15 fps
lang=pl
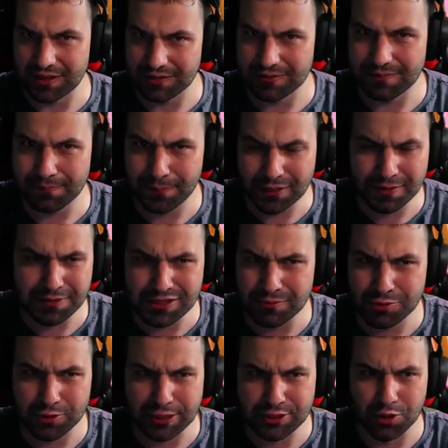No, potem
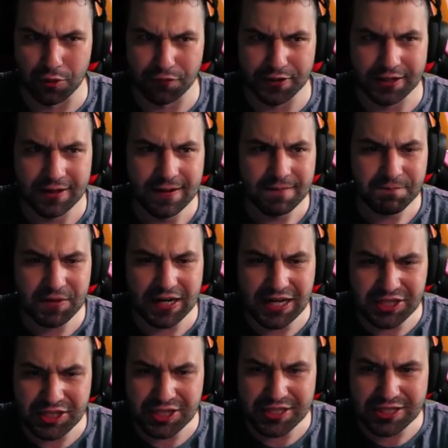będziemy szukać nowych. Na
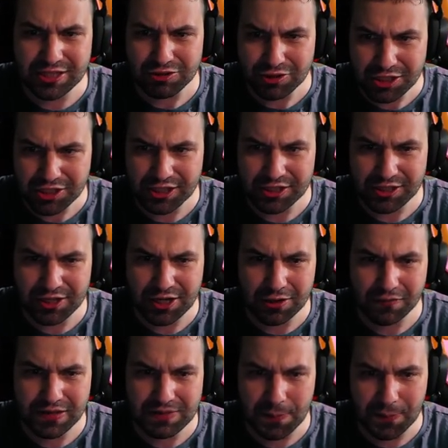razie jest troszeczkę tych
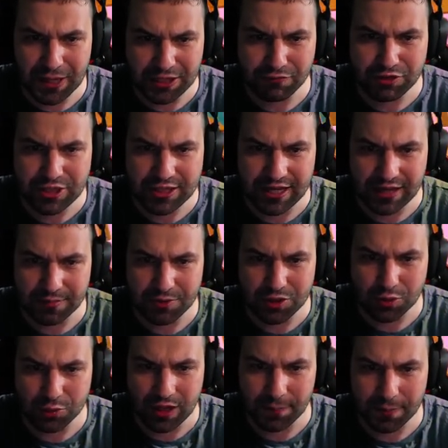trików, więc wam pokażę wszystkie, jakie mi
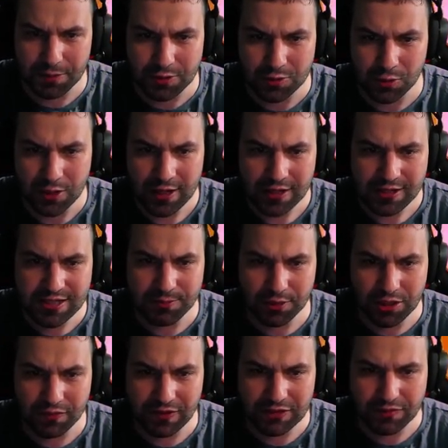się uda po prostu
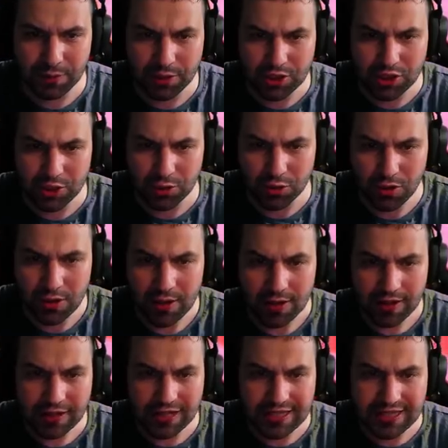zmontować w tym odcinku.
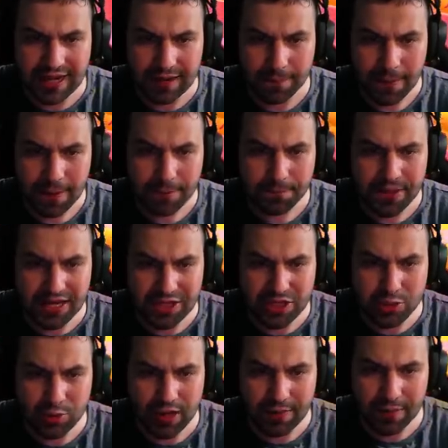I teraz tak,
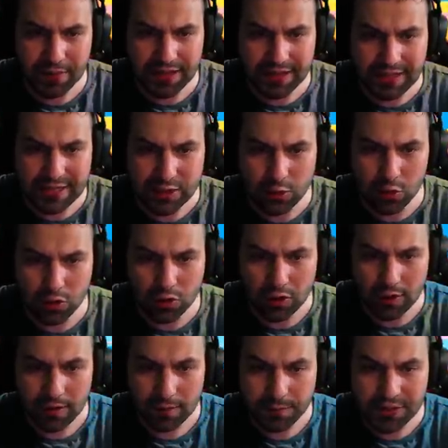pierwszy tutaj mamy taki skrót,
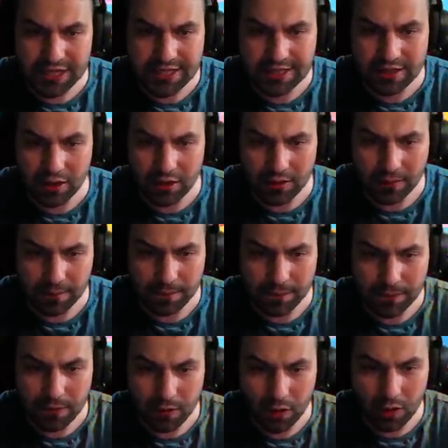przez to...
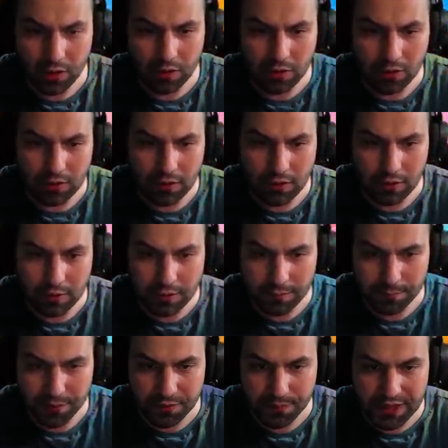O, oni
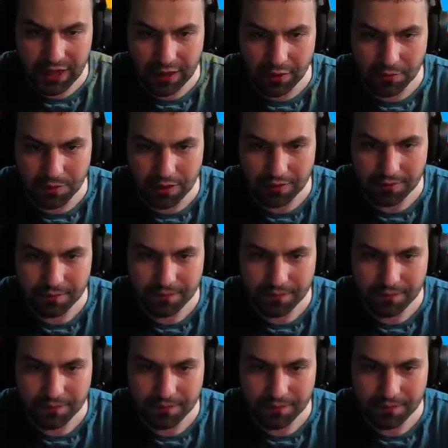podbijają mnie.